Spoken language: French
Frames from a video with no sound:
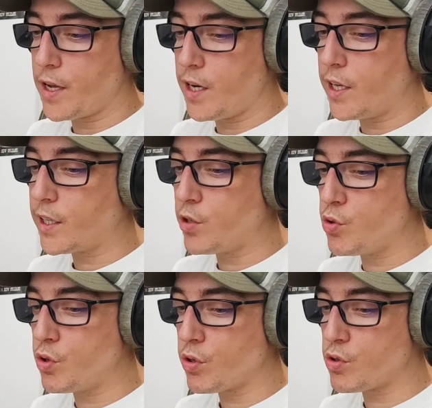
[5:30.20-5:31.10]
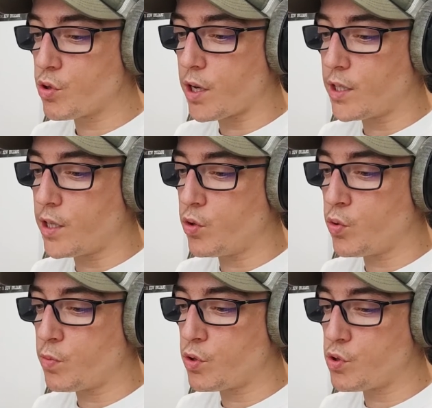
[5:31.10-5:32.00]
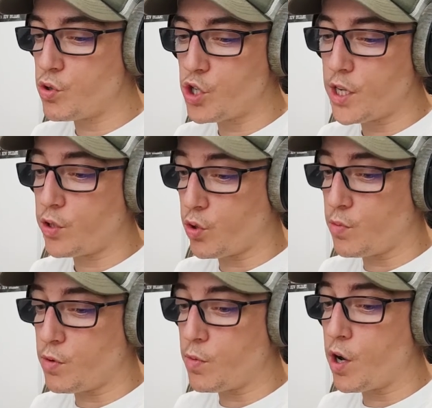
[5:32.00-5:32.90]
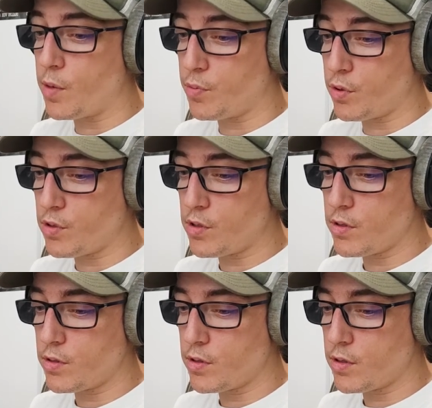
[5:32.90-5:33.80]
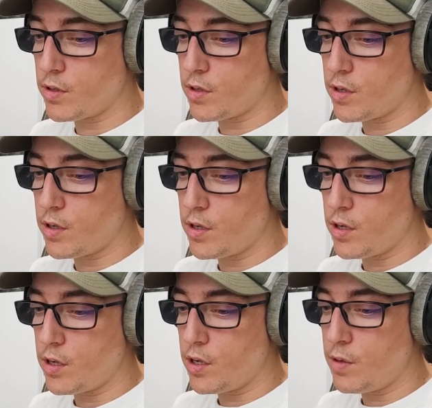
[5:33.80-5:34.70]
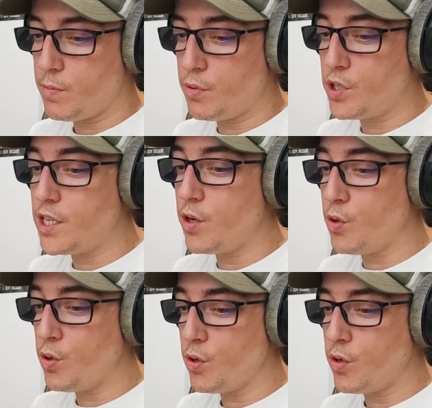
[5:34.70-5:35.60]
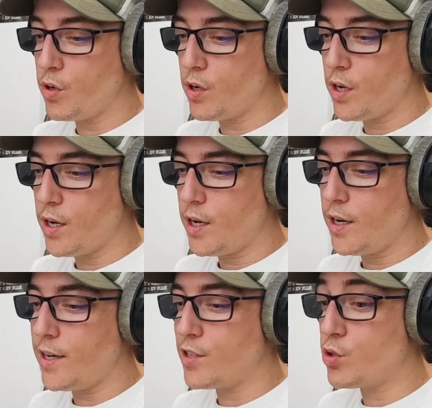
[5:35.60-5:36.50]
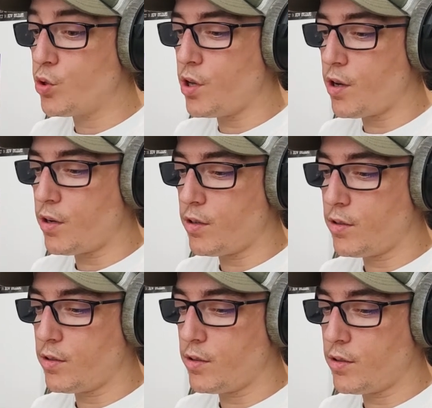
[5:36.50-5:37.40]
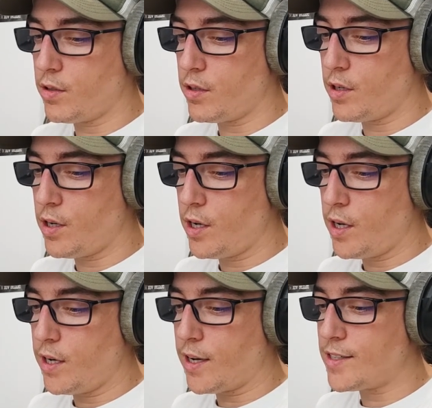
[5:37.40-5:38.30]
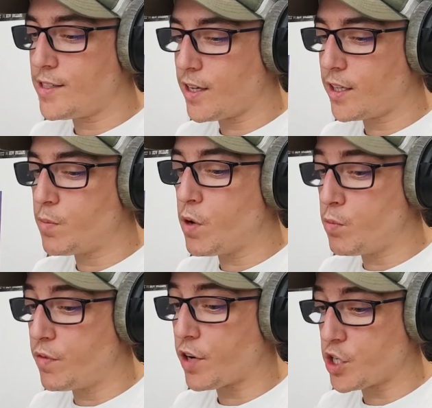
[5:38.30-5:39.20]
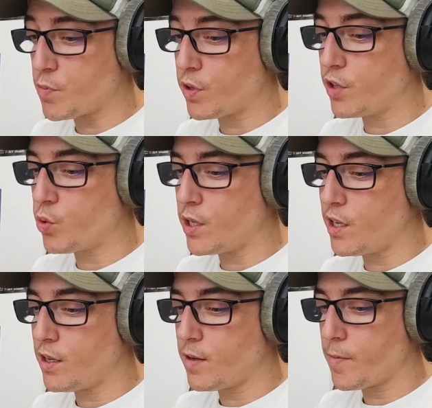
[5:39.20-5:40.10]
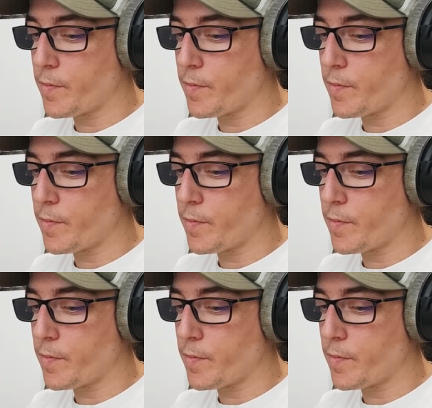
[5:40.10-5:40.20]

l'écriture sur un des nombreux sujets que le moment impose. Petit E, les odeurs, la cire des meubles fraîchement nettoyés,